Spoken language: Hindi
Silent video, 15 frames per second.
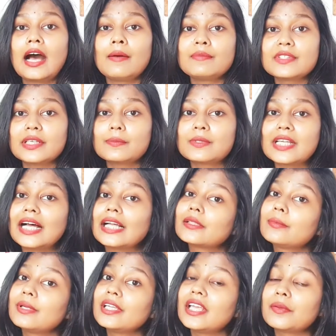हम सब
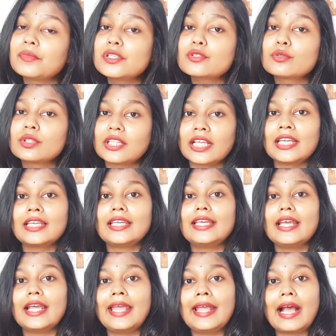साथ में ये भी सुनते हैं
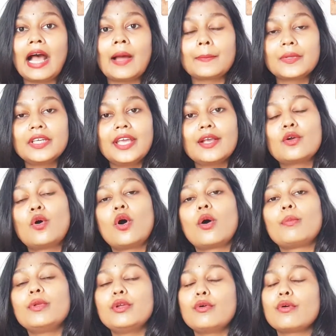कि आपकी एक
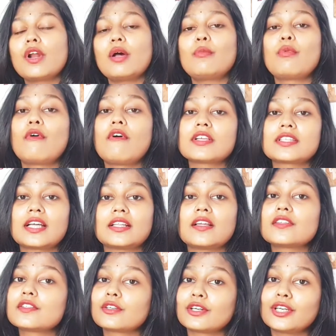हॉबी होना बहुत
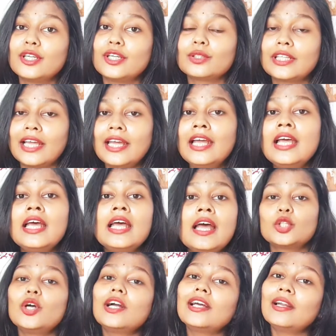ज़्यादा ज़रूरी होता है
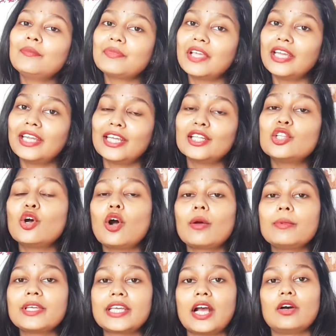तो अगर हम देखें तो
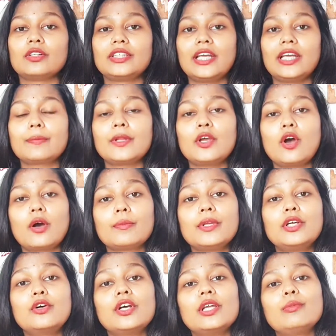हॉबी क्या होती है अपने
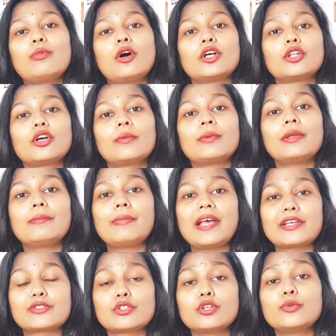हॉबी को ही बहुत लोग अपने
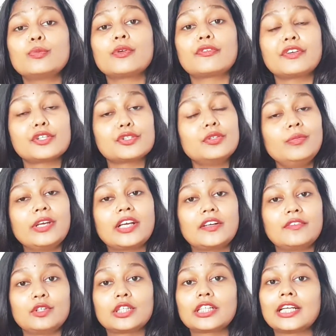पैशन और प्रोफेशन में
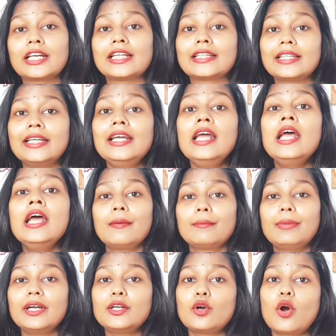कन्वर्ट कर लेते
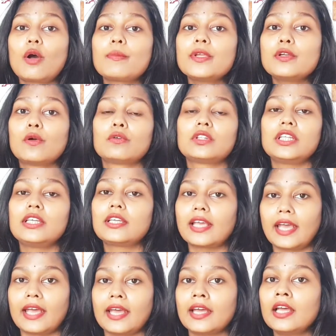हैं बट हॉबी होती
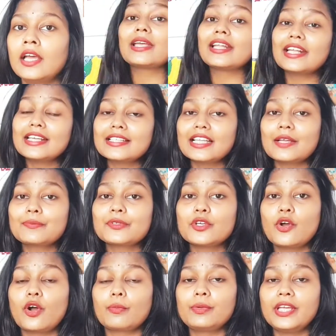क्या है मेरे हिसाब
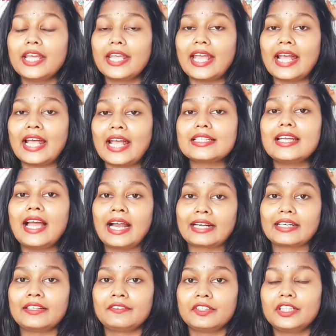से हॉबी एक ऐसी
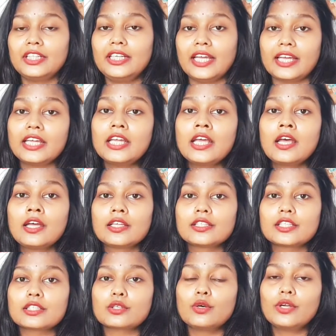एक्टिविटी है
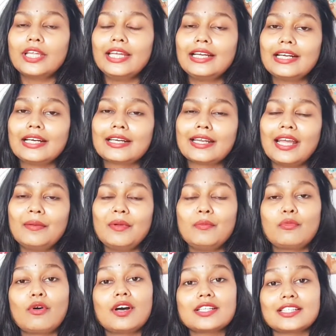जिसको कि करके
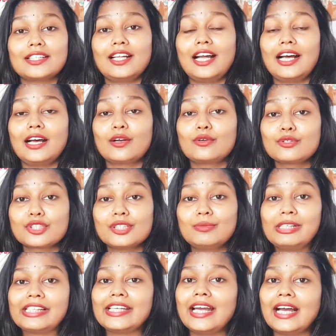हमें बहुत ज्यादा खुशी
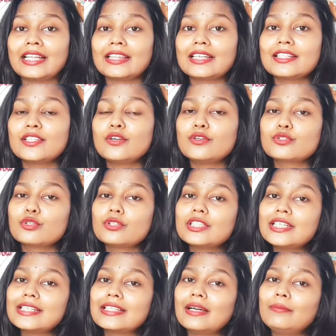मिलती है अंदर से और जो
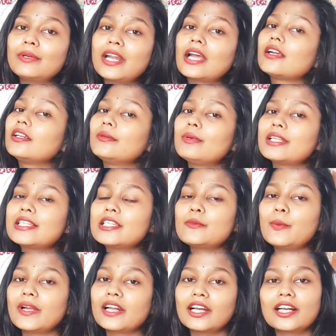चीज हम रेगुलर
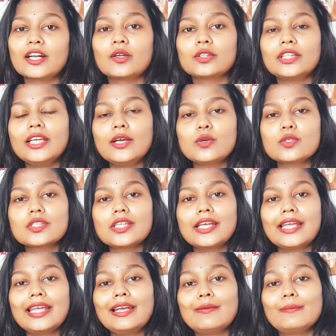बेसिस पर कर रहे होते हैं
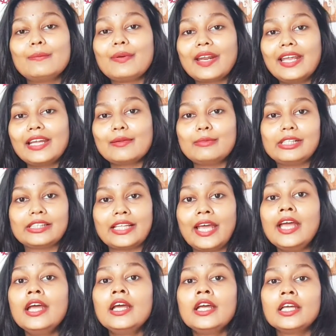उससे एक ब्रेक मिलता
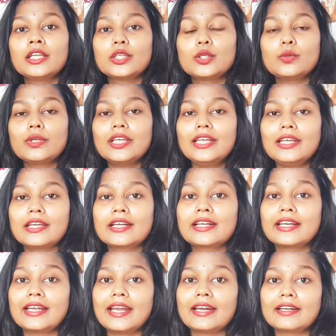है क्योंकि
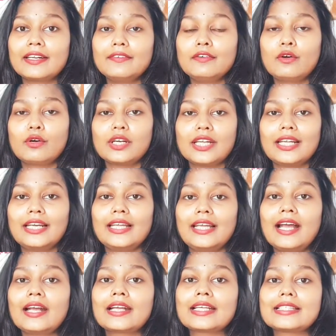क्रिएटिव होने के लिए
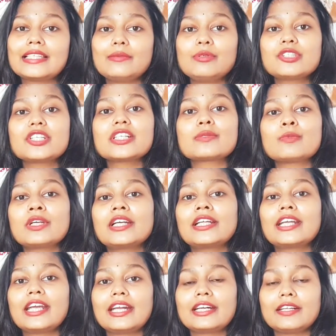या किसी भी चीज में
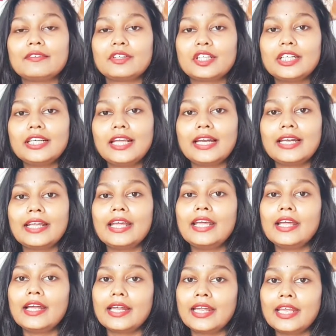क्रिएटिविटी
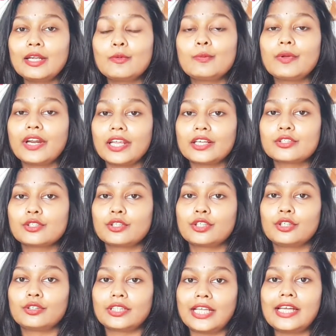लिए एक ब्रेक
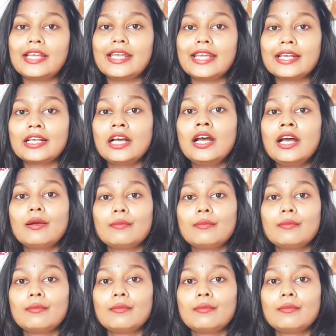जरूरी होता है एक